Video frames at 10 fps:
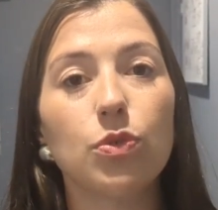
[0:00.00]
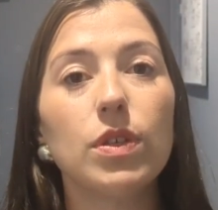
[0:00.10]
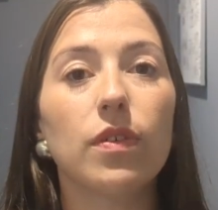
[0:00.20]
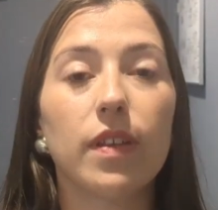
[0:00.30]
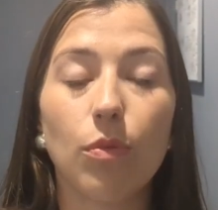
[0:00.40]
Et
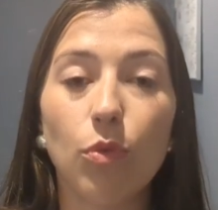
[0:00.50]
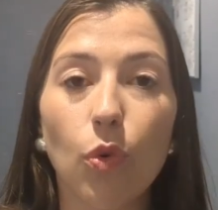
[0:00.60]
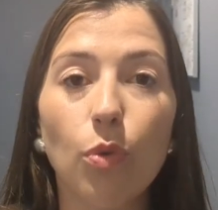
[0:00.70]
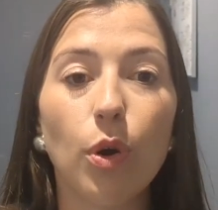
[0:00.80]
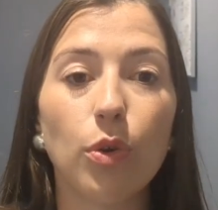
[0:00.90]
ensuite, en
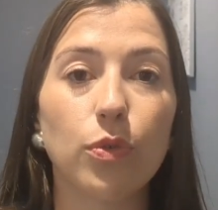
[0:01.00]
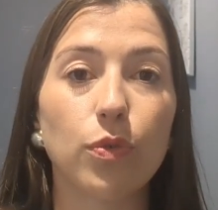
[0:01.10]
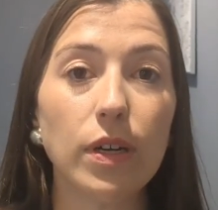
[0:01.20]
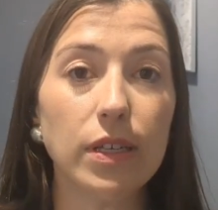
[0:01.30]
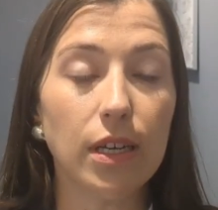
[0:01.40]
termes de
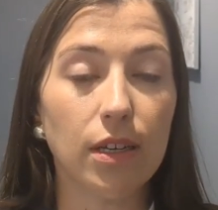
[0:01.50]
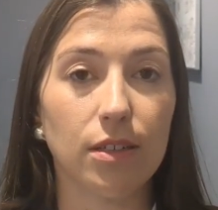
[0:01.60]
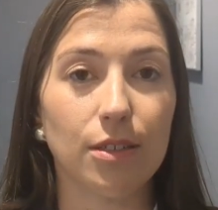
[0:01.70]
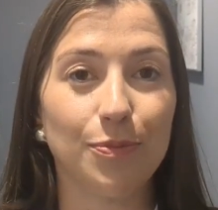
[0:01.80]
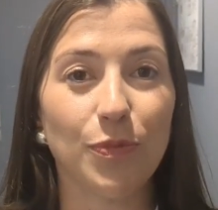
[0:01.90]
report de voix,
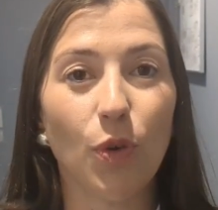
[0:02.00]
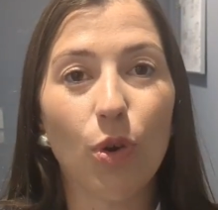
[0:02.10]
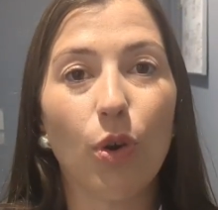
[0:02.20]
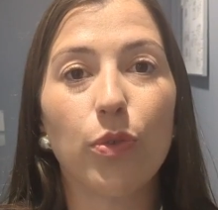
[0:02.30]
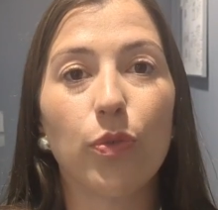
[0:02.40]

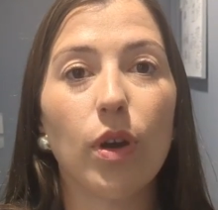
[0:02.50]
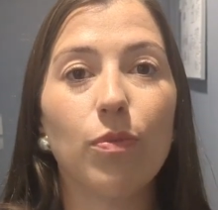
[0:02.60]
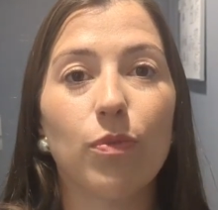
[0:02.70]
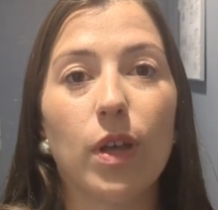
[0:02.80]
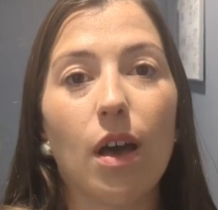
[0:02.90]
encore
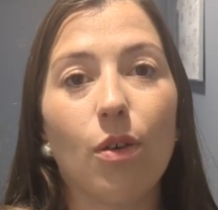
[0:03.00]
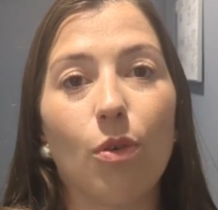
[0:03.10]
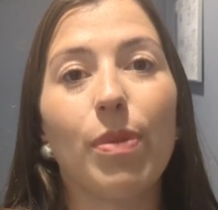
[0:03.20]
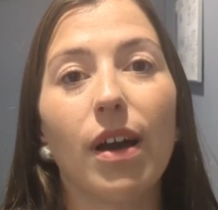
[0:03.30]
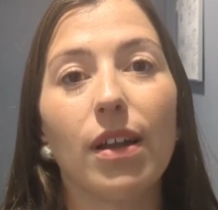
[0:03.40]
une fois, il me
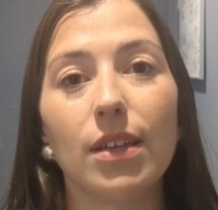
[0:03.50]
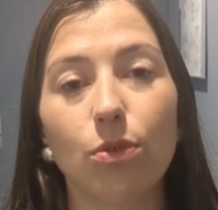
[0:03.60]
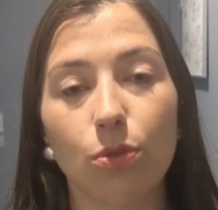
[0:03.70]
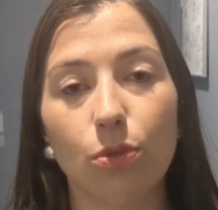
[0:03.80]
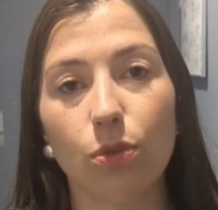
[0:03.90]
faudra
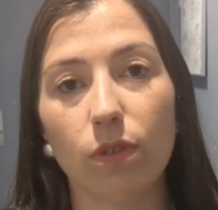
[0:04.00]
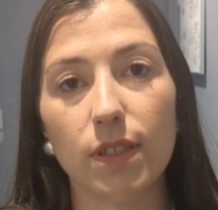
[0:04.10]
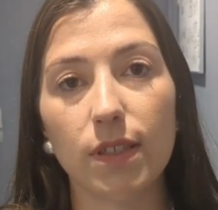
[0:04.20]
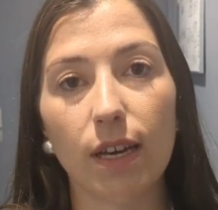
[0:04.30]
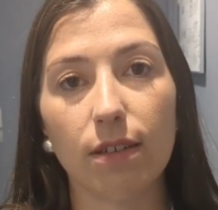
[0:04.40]
parler
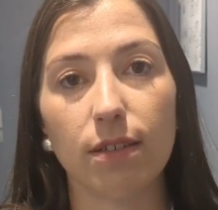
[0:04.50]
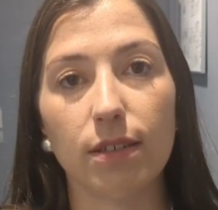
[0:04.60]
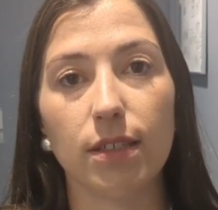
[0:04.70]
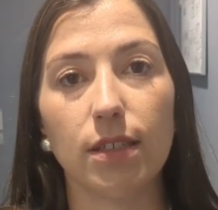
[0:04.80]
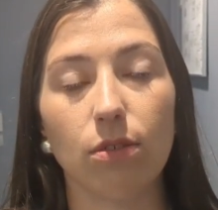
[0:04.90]
aux,
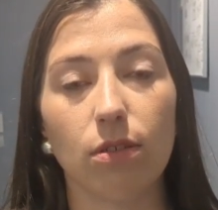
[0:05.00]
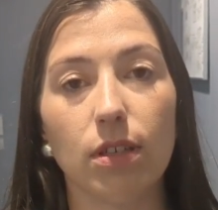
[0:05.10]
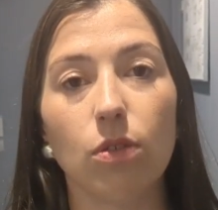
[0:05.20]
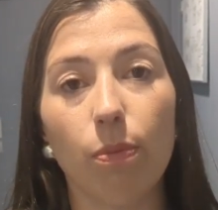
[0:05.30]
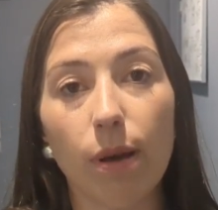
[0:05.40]
candidats qui,
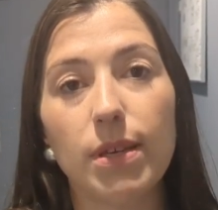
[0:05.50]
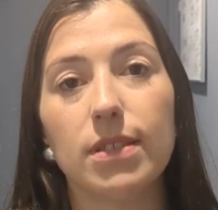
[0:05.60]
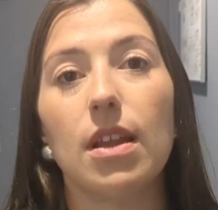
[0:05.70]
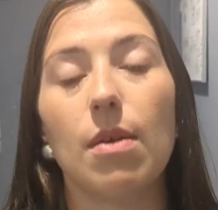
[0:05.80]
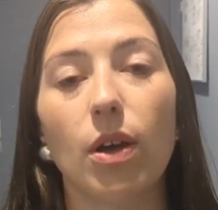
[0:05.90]
qui n'ont
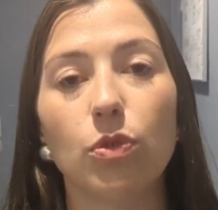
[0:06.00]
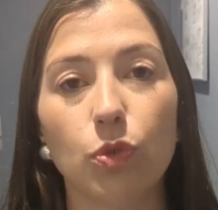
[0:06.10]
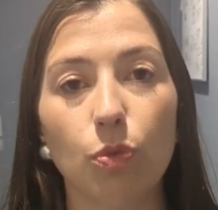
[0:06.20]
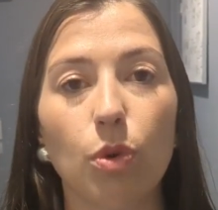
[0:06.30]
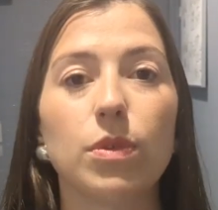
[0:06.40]
pas passé la
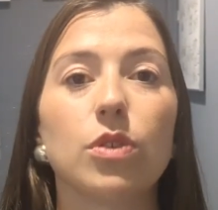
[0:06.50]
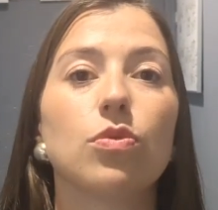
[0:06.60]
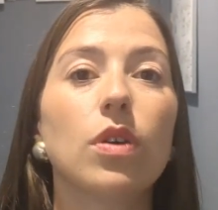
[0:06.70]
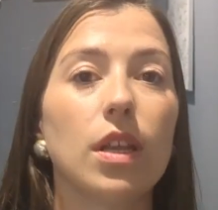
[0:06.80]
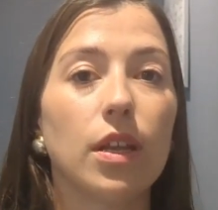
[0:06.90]
barre de ce
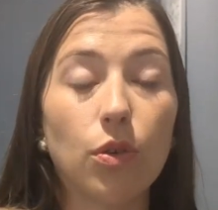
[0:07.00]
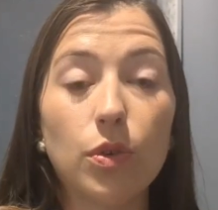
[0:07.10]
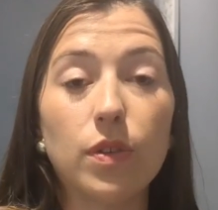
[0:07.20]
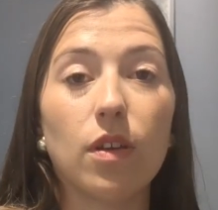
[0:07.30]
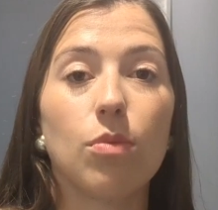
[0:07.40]
premier tour. Il
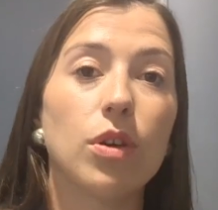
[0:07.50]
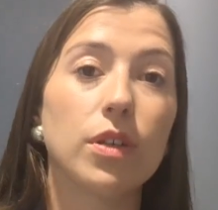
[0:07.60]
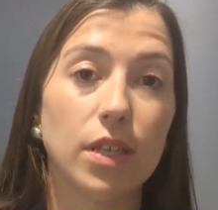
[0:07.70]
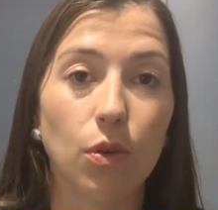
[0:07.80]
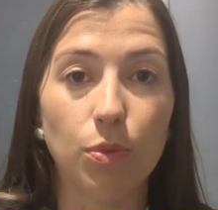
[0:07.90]
y a d'un côté
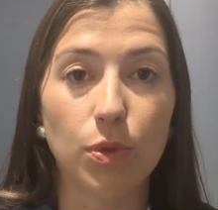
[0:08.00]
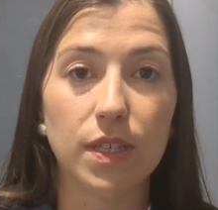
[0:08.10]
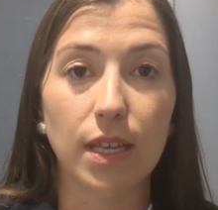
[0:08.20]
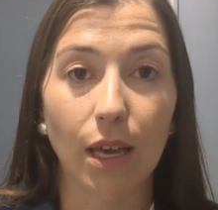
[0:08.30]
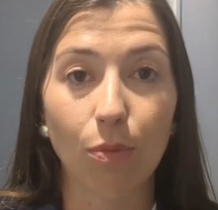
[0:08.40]
un bloc qui est
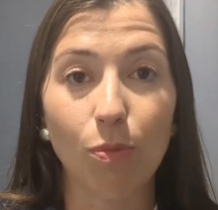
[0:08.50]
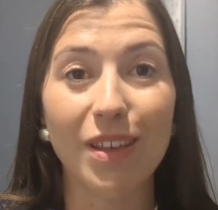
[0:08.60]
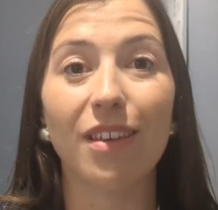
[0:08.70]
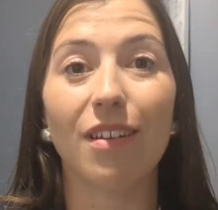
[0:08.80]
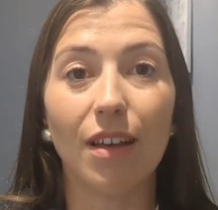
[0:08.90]
composé des
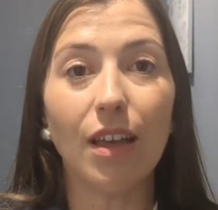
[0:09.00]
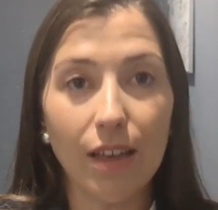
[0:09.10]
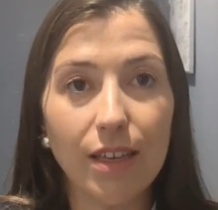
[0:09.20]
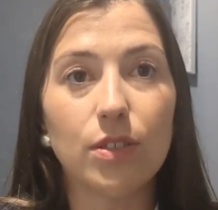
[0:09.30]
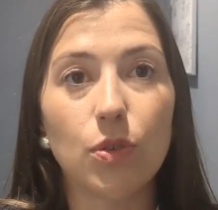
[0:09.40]
républicains